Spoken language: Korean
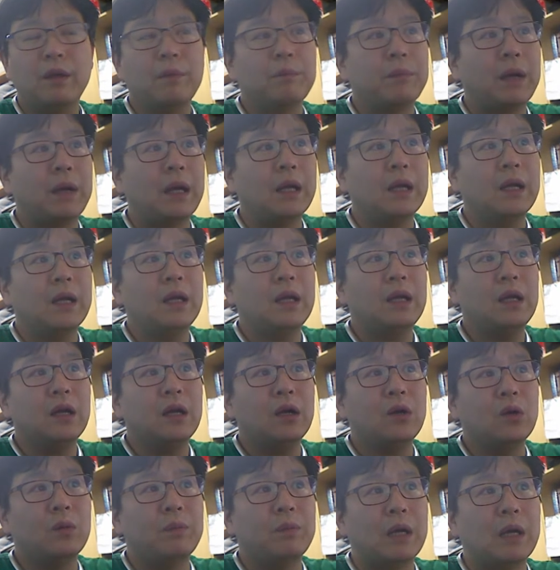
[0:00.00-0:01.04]

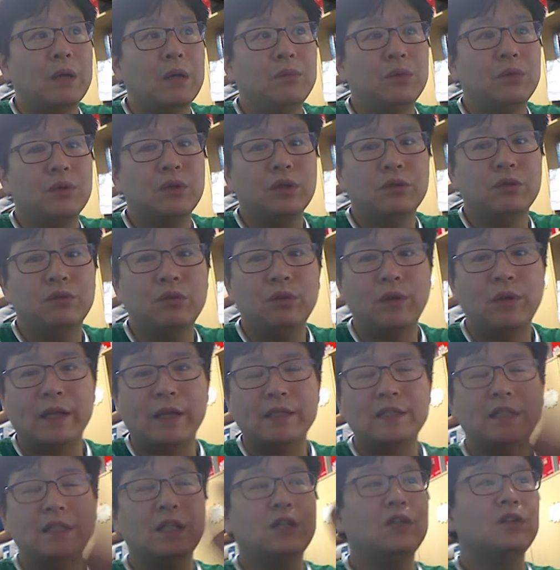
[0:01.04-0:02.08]
발가락하고 발목이 뒤로
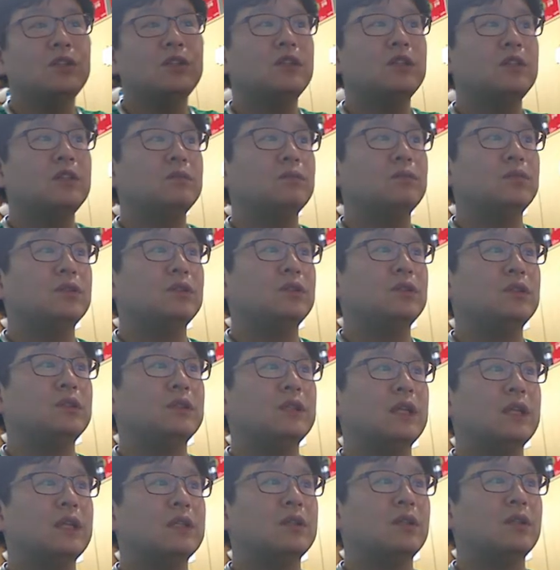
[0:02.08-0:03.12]
안 제껴지는
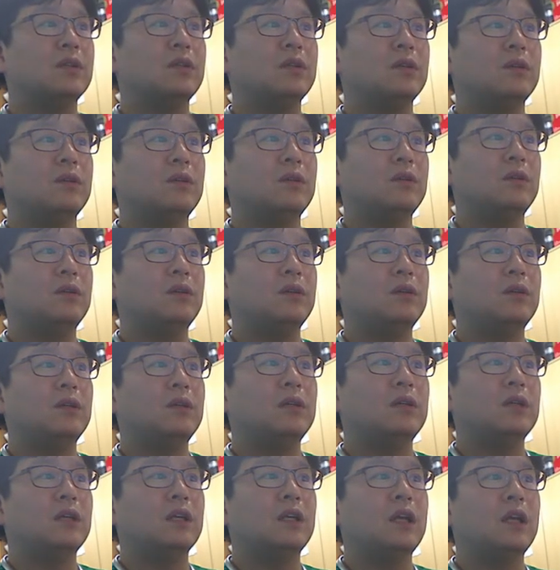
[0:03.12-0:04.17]
분들이 계셔요.
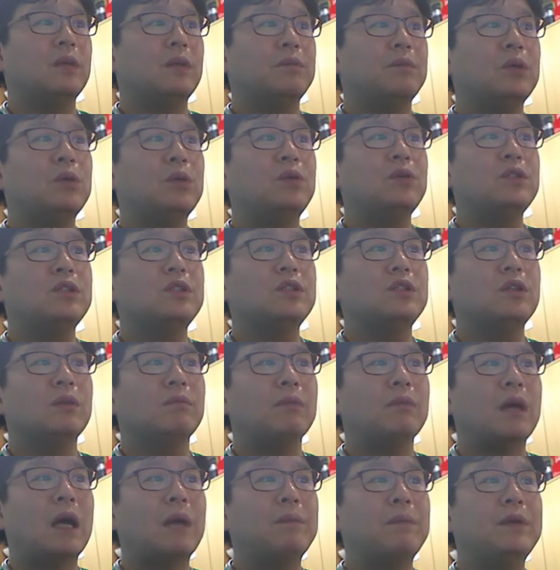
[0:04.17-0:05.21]
이게 비골신경
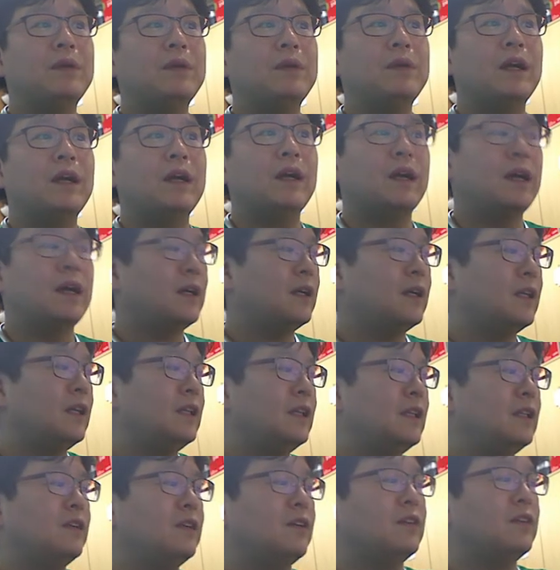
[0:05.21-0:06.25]
마비가
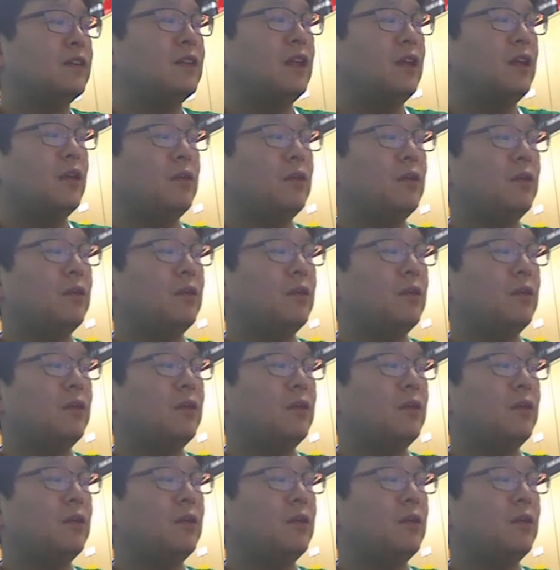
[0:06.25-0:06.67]
있는 건데요.